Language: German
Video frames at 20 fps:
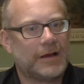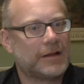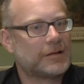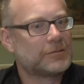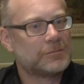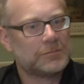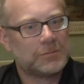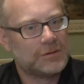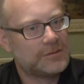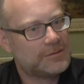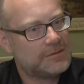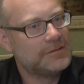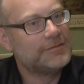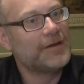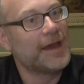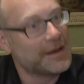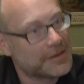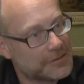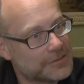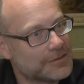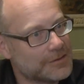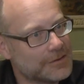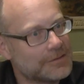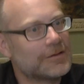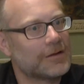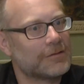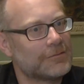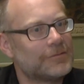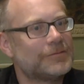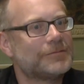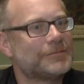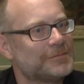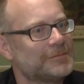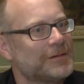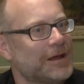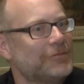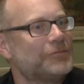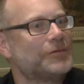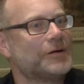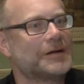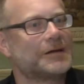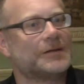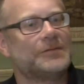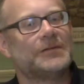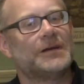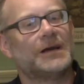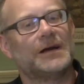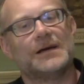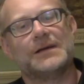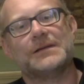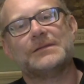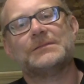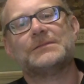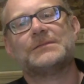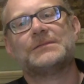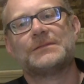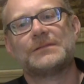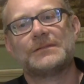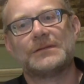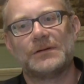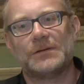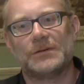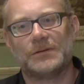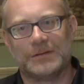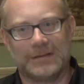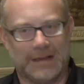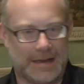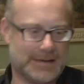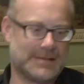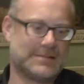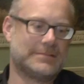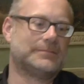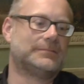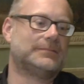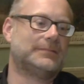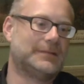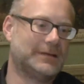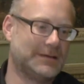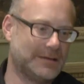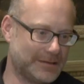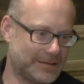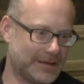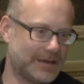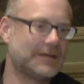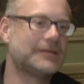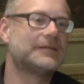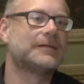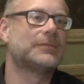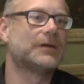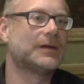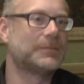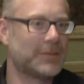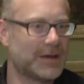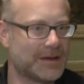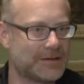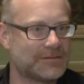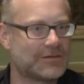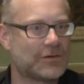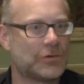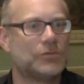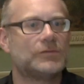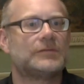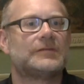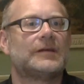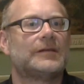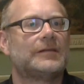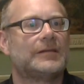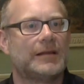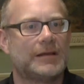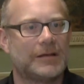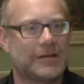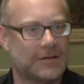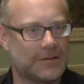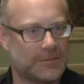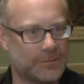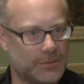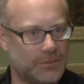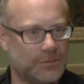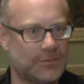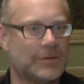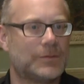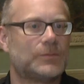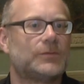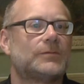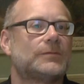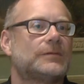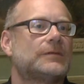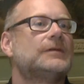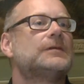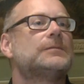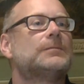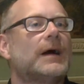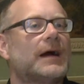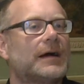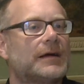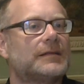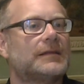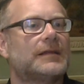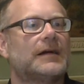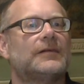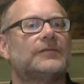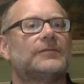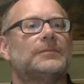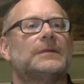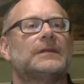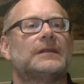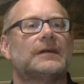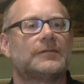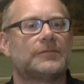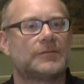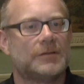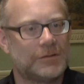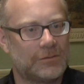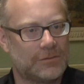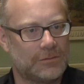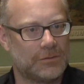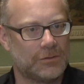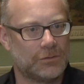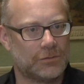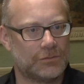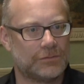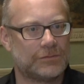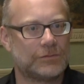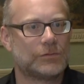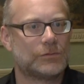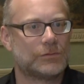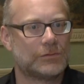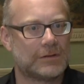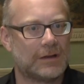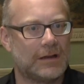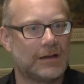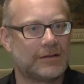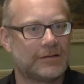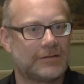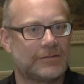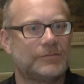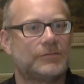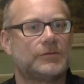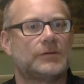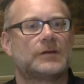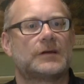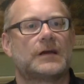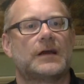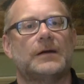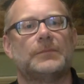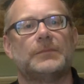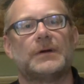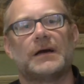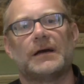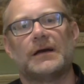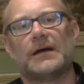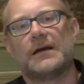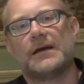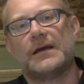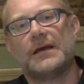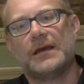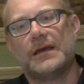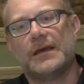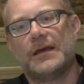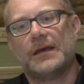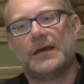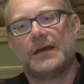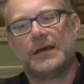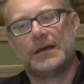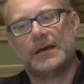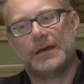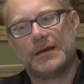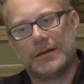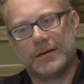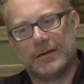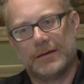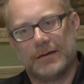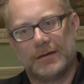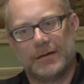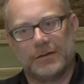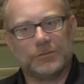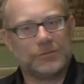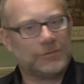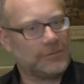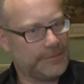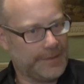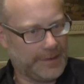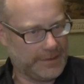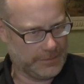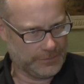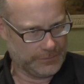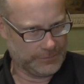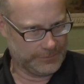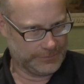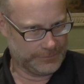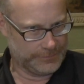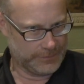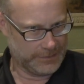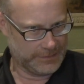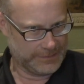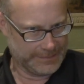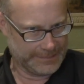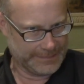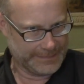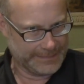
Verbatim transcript: warten, bis sie weg sind, dann, dann fangen wir an. Und dann ging es aber mehr ins Grundsätzliche, dass man überhaupt sowas nicht machen darf. Man darf nicht so die Hosen runterlassen vor der Kamera äh, und so weiter und so fort.